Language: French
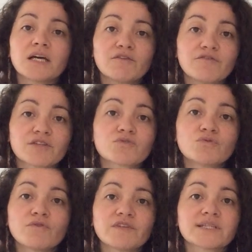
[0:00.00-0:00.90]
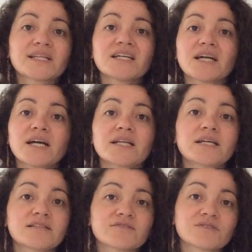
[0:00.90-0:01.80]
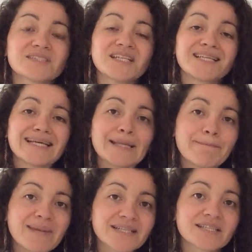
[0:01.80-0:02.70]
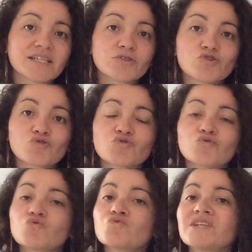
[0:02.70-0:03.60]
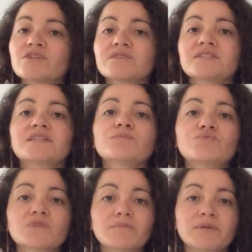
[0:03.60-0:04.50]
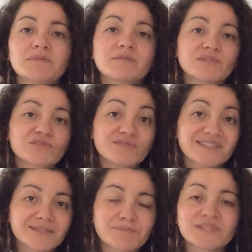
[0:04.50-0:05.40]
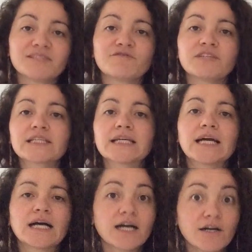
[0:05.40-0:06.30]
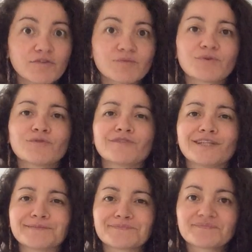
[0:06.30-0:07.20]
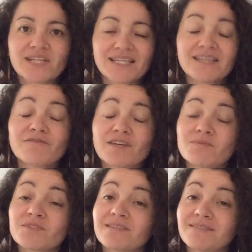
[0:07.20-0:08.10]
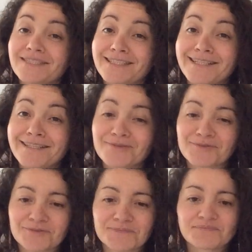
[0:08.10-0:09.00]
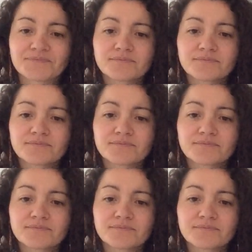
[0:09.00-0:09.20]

Faites court, faites clair, allez à l'essentiel et marquez quelque chose que tous les candidats ne pourraient pas mettre parce que c'est spécifique à votre profil. Et vraiment ça va attirer l'attention.